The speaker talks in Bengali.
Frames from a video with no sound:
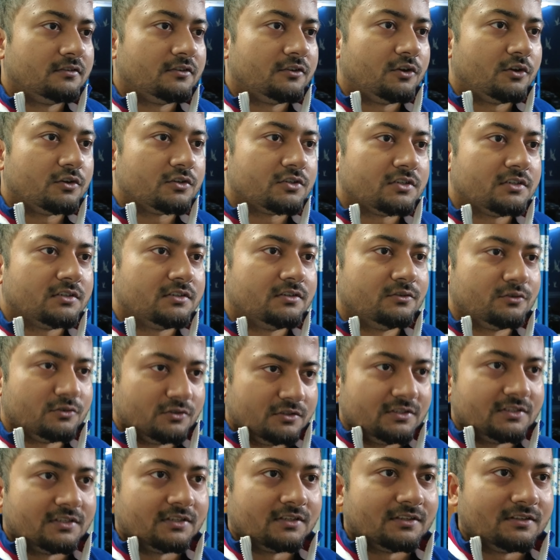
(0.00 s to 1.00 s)
রশন
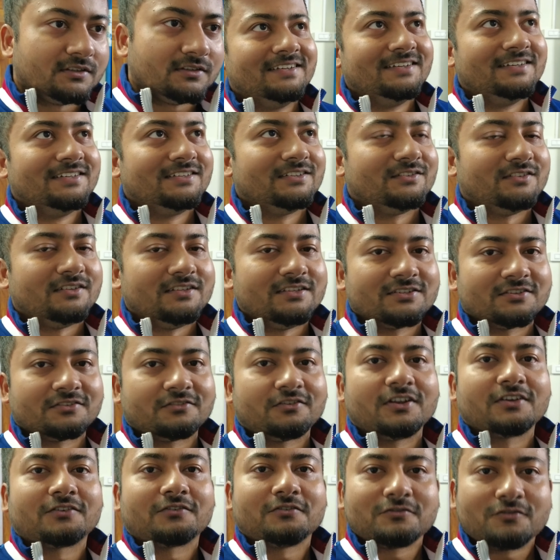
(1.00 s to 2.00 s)
রোশনি তো দিদির সাথে
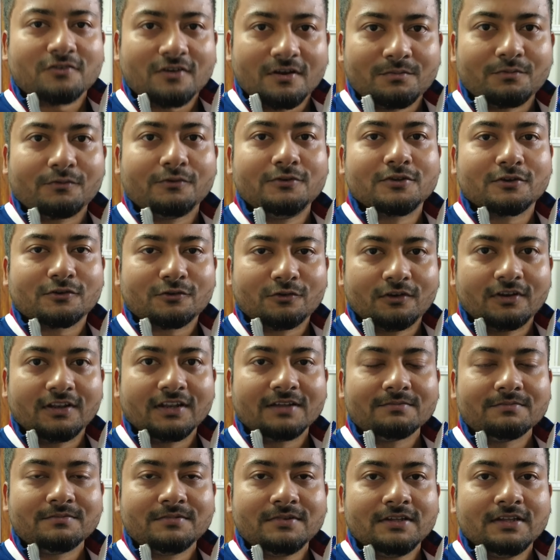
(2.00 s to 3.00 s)
অনেকক্ষণ গল্প গুজব
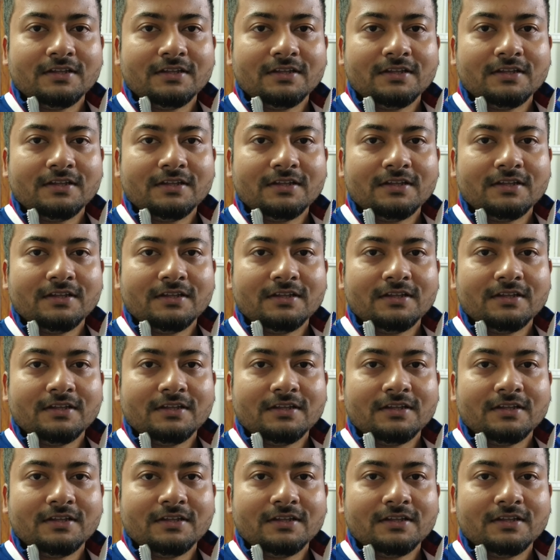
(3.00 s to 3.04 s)
করলাম